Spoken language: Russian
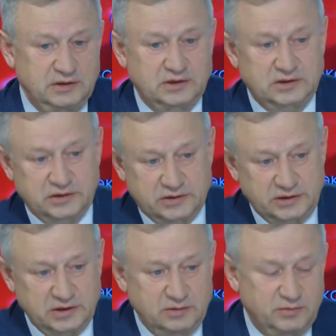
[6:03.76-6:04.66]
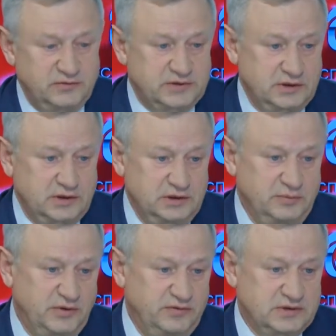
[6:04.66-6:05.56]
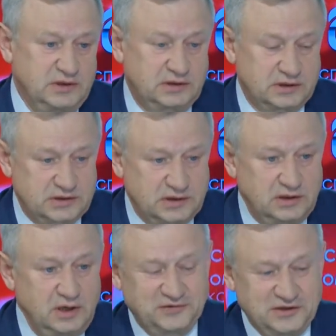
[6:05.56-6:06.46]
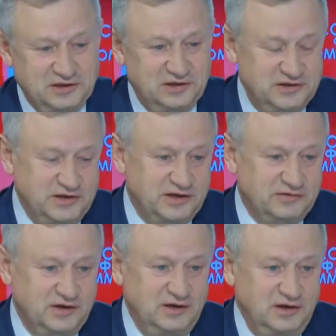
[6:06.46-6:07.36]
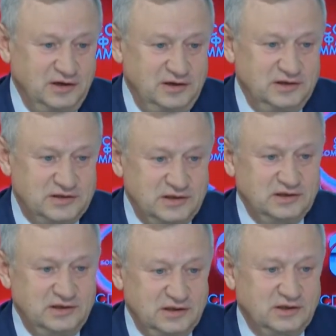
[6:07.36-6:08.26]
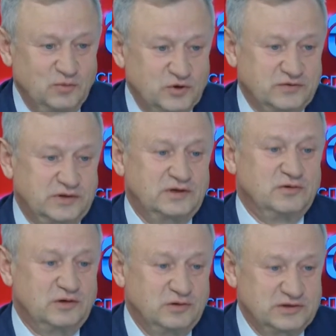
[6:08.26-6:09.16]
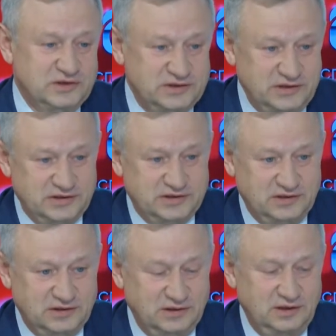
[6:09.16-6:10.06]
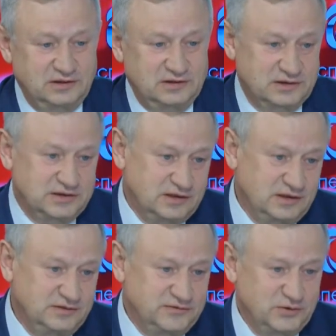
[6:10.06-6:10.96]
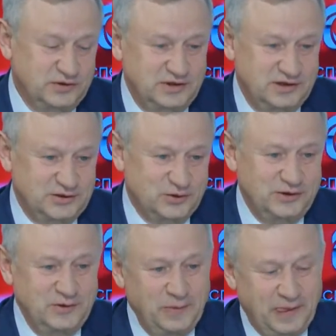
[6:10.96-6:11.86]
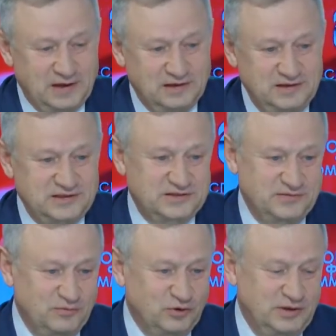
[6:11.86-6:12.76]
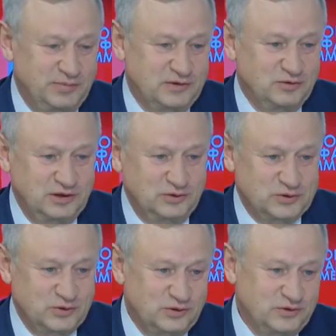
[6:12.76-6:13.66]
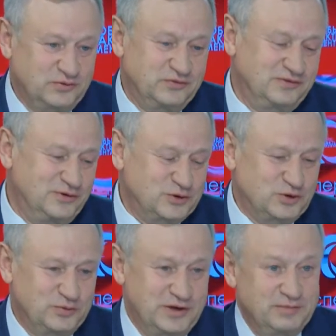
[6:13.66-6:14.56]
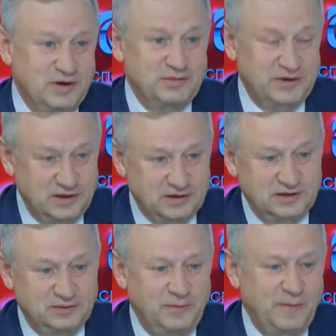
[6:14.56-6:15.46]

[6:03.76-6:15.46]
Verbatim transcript: наших жителей бывших, они привезли трасса, выделили дерево и сделали этот мост вот такой, какой он сейчас есть. Да, красота, все это хорошо. Э, есть свободный проход на ту сторону, доступ к грибам, к ягодам.